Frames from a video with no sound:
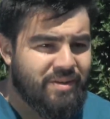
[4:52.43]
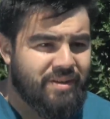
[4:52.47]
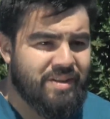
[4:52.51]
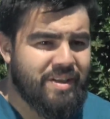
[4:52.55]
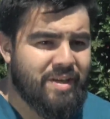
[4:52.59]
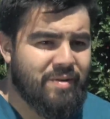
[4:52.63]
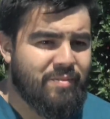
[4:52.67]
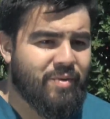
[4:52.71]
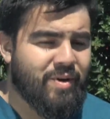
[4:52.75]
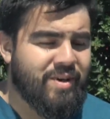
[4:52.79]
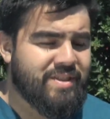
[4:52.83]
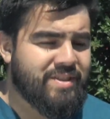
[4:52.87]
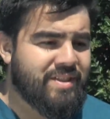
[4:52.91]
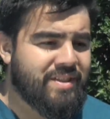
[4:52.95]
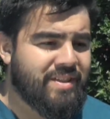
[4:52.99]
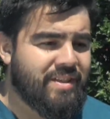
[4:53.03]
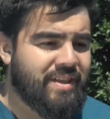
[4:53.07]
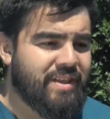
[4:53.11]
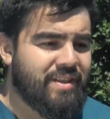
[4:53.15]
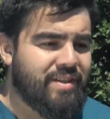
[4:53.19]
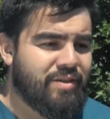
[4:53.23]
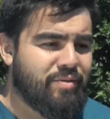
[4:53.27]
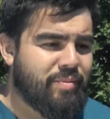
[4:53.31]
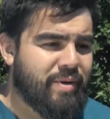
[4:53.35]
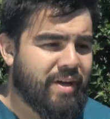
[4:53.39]
estamos
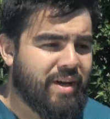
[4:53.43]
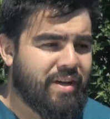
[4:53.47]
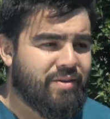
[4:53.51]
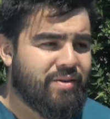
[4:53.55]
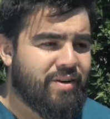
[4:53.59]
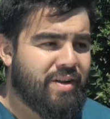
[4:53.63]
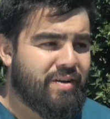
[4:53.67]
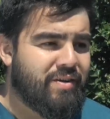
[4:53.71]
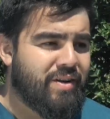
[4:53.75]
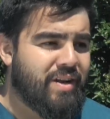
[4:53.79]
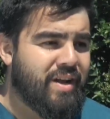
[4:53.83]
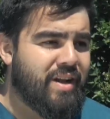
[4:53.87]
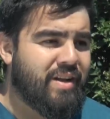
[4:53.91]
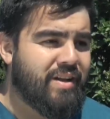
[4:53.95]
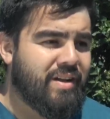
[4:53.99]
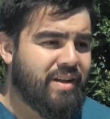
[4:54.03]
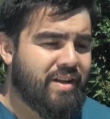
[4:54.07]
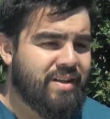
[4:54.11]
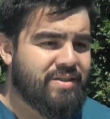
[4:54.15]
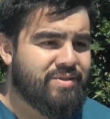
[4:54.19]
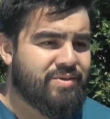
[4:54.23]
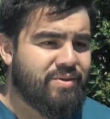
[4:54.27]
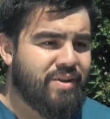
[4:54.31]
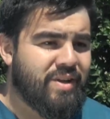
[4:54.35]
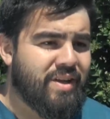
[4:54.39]
asistiendo para colaborar en
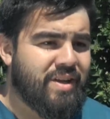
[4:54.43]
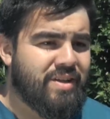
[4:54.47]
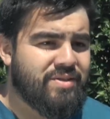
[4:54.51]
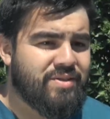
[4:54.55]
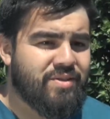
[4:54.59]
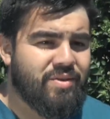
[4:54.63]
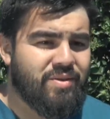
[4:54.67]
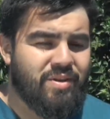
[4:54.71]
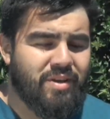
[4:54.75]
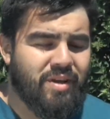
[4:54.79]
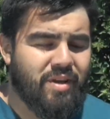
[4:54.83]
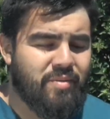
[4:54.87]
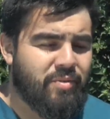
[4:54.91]
caso de lesiones